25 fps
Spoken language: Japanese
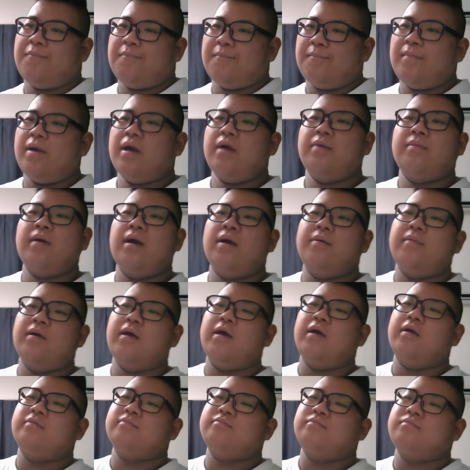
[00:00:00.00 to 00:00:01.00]
まあまあ
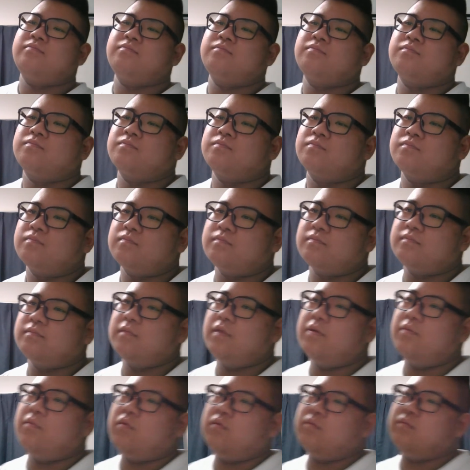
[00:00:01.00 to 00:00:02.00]
まあ、
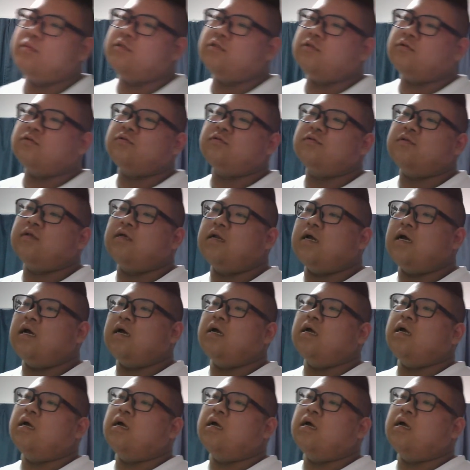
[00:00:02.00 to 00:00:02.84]
でも面白そうだな。